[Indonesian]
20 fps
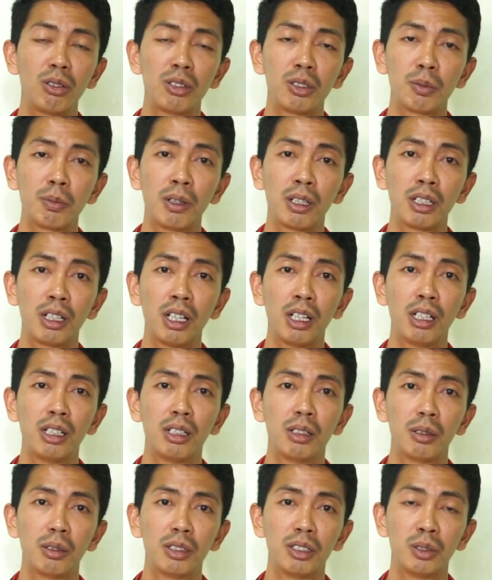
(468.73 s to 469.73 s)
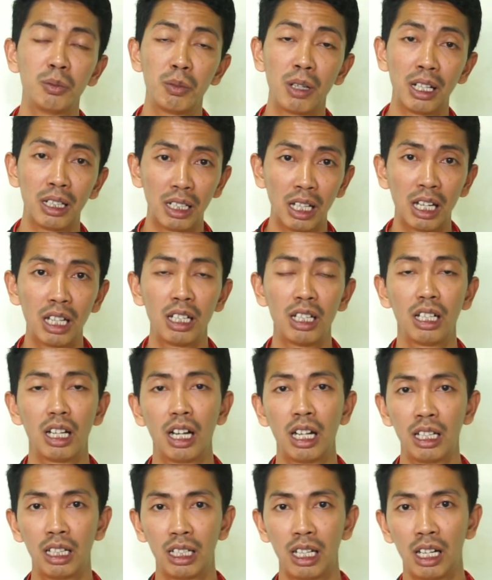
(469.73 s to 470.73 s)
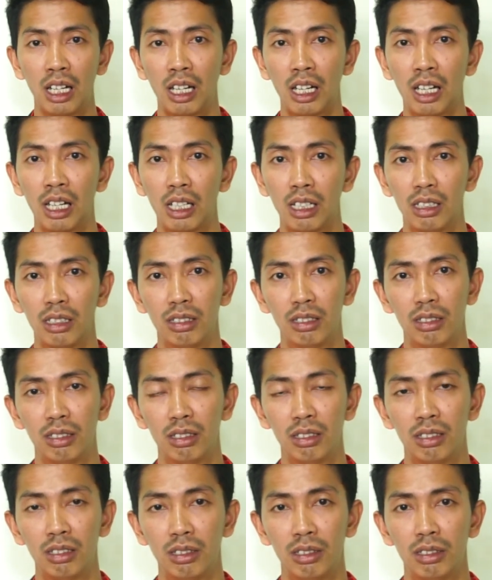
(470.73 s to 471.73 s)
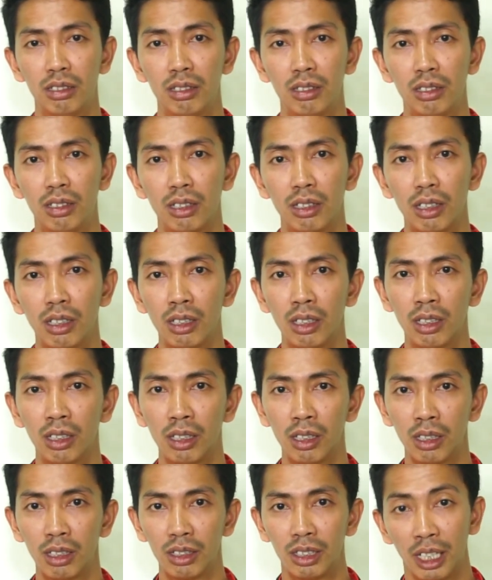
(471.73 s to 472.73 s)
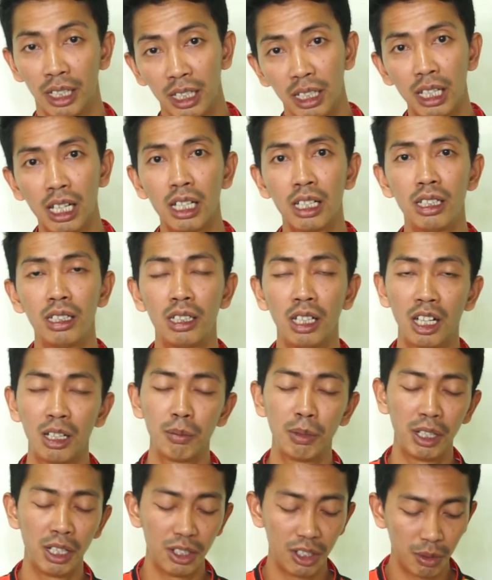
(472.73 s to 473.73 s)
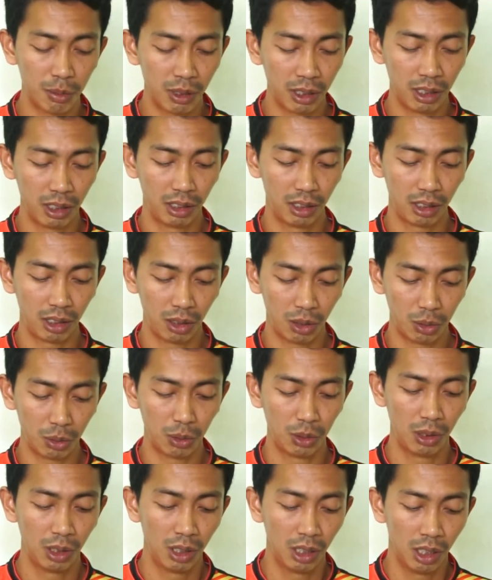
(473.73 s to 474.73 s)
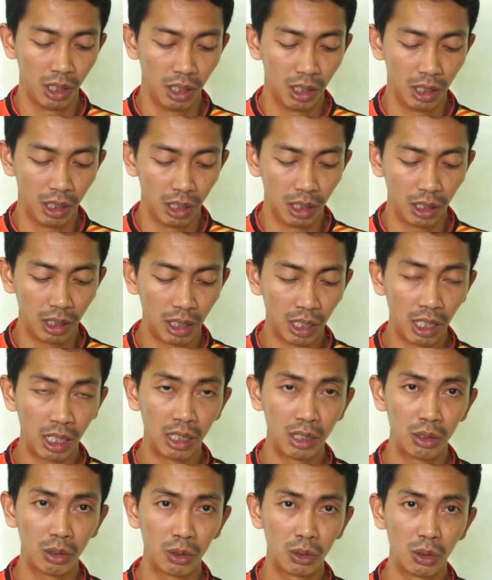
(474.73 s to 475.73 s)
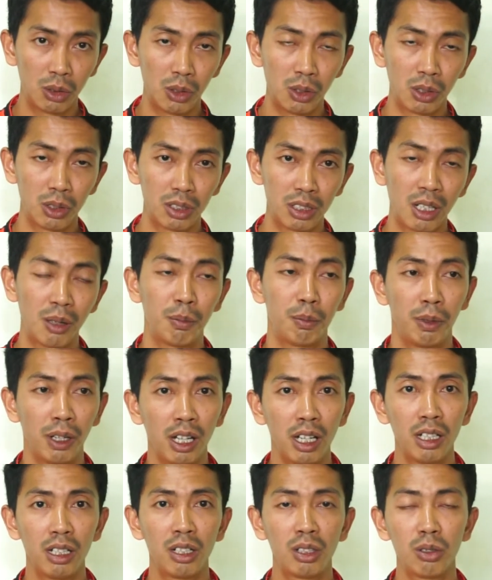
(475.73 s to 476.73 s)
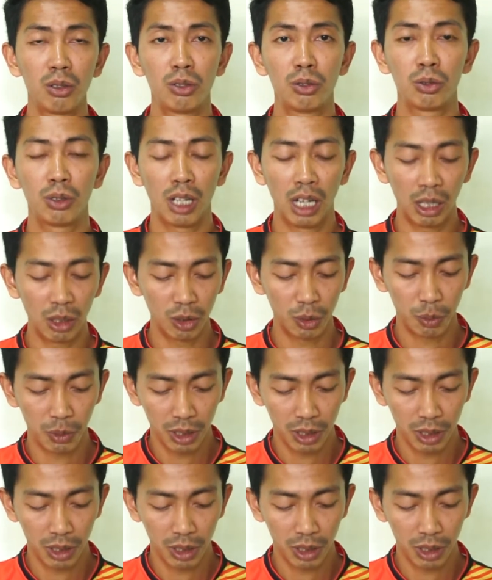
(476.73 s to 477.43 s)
itu sebagai jembatan antara uh, jaringan dengan manajemen itu dan untuk samplen itu juga harus